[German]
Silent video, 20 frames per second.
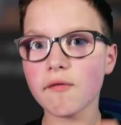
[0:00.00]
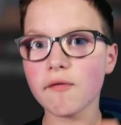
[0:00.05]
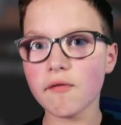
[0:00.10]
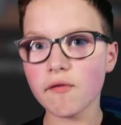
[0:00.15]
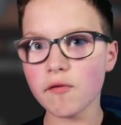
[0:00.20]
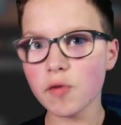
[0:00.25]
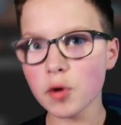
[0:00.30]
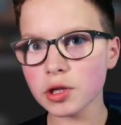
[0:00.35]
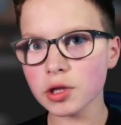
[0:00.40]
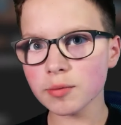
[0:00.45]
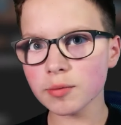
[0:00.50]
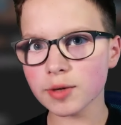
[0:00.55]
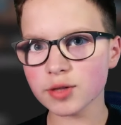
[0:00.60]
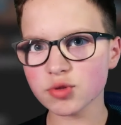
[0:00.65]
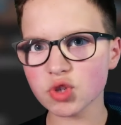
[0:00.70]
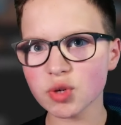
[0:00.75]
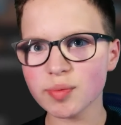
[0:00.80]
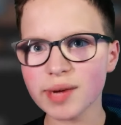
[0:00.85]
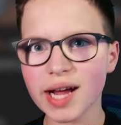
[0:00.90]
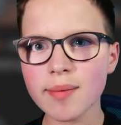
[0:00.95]
Für den Raspberry
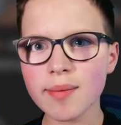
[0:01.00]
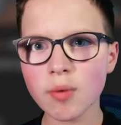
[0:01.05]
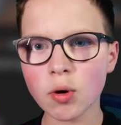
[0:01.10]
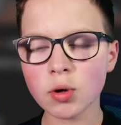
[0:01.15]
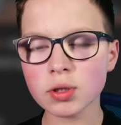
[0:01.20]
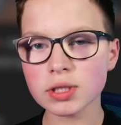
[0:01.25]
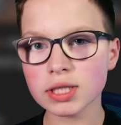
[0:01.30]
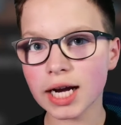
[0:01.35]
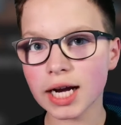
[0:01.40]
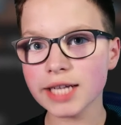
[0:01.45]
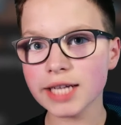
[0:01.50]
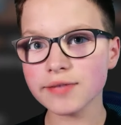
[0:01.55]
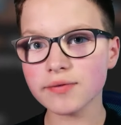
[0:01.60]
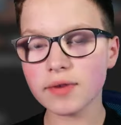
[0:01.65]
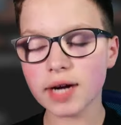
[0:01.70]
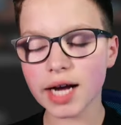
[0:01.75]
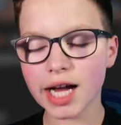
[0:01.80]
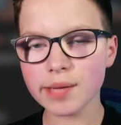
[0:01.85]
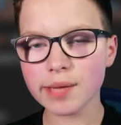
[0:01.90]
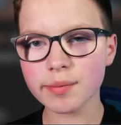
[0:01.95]
Pi braucht ihr einfach
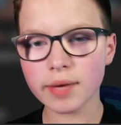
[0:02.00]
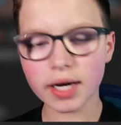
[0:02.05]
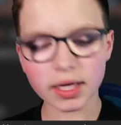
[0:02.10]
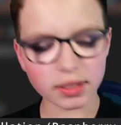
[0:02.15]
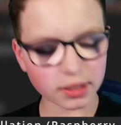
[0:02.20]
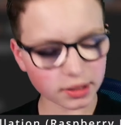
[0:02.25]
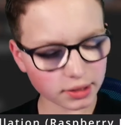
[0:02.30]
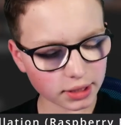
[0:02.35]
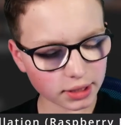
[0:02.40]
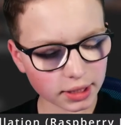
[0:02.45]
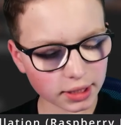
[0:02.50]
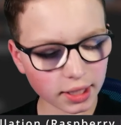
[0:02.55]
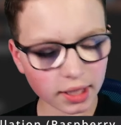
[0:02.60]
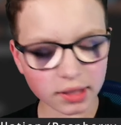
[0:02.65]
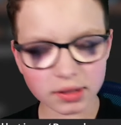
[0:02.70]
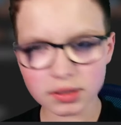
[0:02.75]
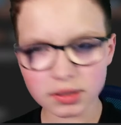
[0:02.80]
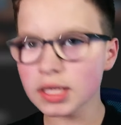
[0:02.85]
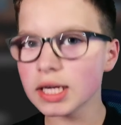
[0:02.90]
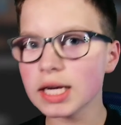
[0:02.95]
einmal eine
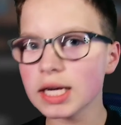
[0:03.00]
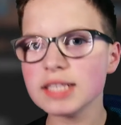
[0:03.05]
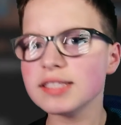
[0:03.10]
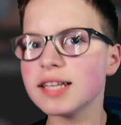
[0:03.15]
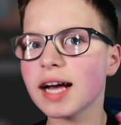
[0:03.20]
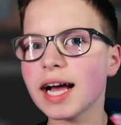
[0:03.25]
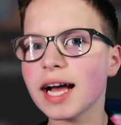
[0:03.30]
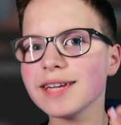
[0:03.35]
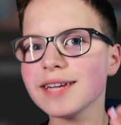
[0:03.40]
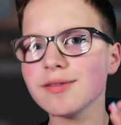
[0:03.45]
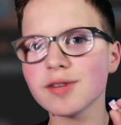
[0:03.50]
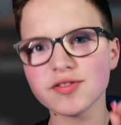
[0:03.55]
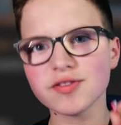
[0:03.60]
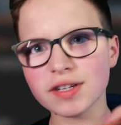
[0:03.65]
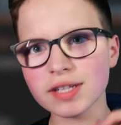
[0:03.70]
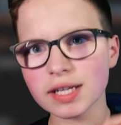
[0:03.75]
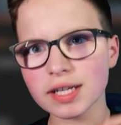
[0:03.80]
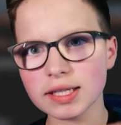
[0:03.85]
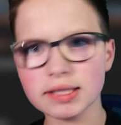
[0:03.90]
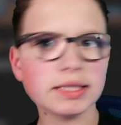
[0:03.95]
SD-Karte, der reicht noch
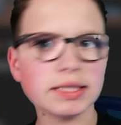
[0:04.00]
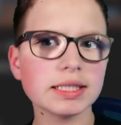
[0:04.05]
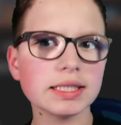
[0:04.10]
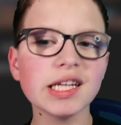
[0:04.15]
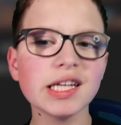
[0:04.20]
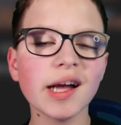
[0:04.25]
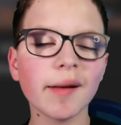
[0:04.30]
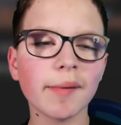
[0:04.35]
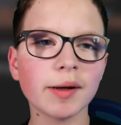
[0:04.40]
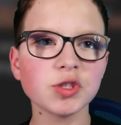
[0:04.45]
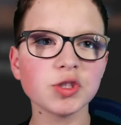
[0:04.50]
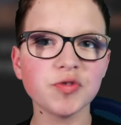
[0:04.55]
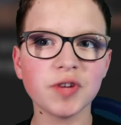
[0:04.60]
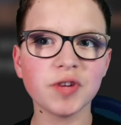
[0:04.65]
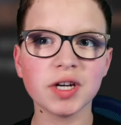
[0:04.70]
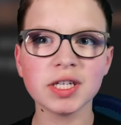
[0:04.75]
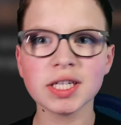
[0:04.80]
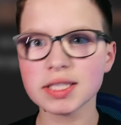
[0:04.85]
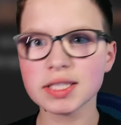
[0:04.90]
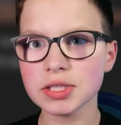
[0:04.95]
32 GB, sofern ihr
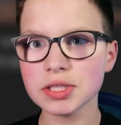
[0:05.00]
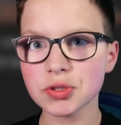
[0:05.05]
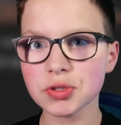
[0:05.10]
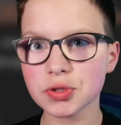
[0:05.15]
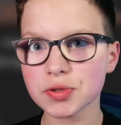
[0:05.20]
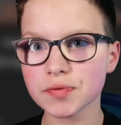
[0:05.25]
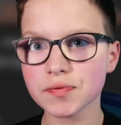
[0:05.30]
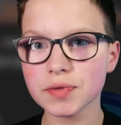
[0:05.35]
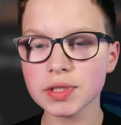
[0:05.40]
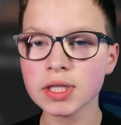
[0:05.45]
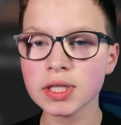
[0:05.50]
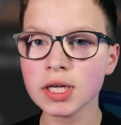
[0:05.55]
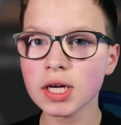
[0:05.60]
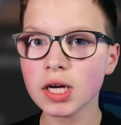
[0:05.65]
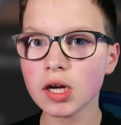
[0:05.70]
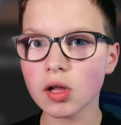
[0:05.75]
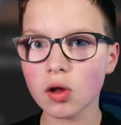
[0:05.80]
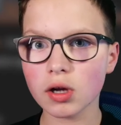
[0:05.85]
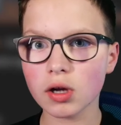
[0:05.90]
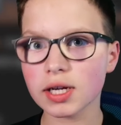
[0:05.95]
jetzt nicht irgendwie
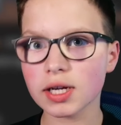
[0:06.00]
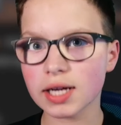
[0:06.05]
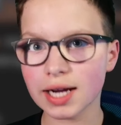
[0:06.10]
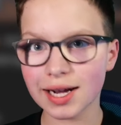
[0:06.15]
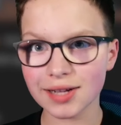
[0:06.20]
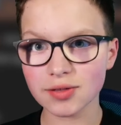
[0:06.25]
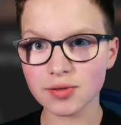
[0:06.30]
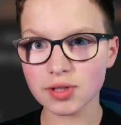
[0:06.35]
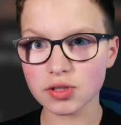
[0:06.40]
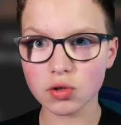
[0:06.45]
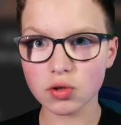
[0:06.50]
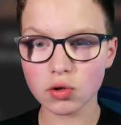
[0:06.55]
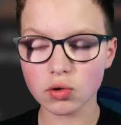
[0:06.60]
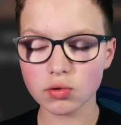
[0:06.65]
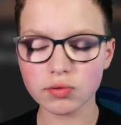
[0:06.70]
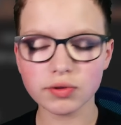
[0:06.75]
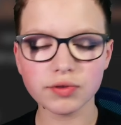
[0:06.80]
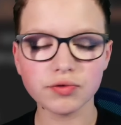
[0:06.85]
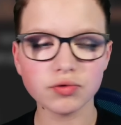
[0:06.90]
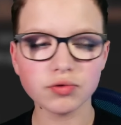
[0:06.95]
euer Caso das noch
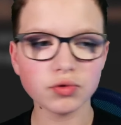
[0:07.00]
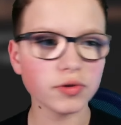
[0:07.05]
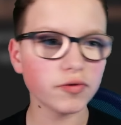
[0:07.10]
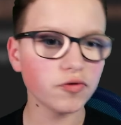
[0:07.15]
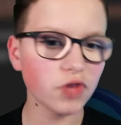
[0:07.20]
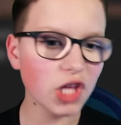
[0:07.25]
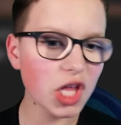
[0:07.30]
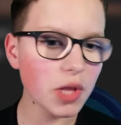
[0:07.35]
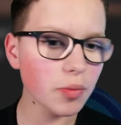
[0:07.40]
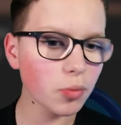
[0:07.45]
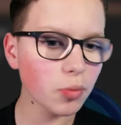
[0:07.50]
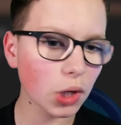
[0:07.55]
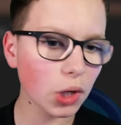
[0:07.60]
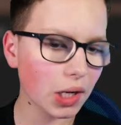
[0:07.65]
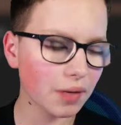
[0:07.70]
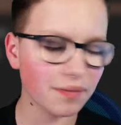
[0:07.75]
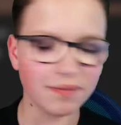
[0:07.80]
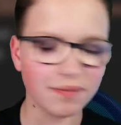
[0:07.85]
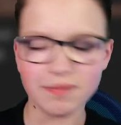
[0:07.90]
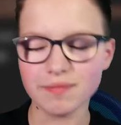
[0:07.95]
irgendwie für Film
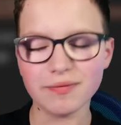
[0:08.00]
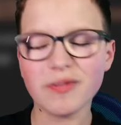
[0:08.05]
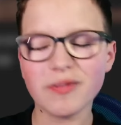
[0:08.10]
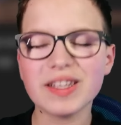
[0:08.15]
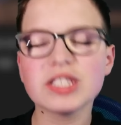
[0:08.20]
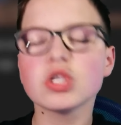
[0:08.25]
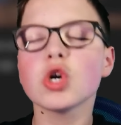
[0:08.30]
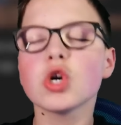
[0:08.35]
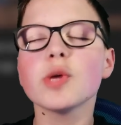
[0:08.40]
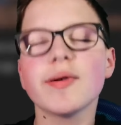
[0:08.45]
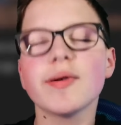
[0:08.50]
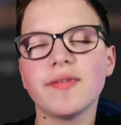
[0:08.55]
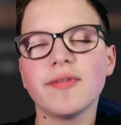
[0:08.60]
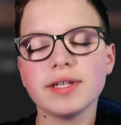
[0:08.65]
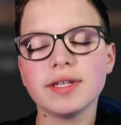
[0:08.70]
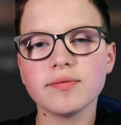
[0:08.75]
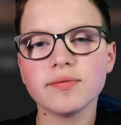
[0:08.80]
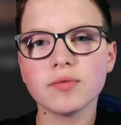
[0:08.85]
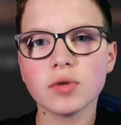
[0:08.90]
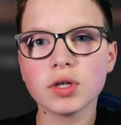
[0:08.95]
oder was auch immer
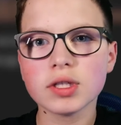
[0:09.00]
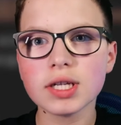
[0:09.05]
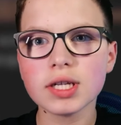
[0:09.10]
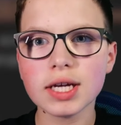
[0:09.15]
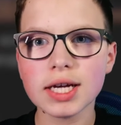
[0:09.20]
verwenden wollt.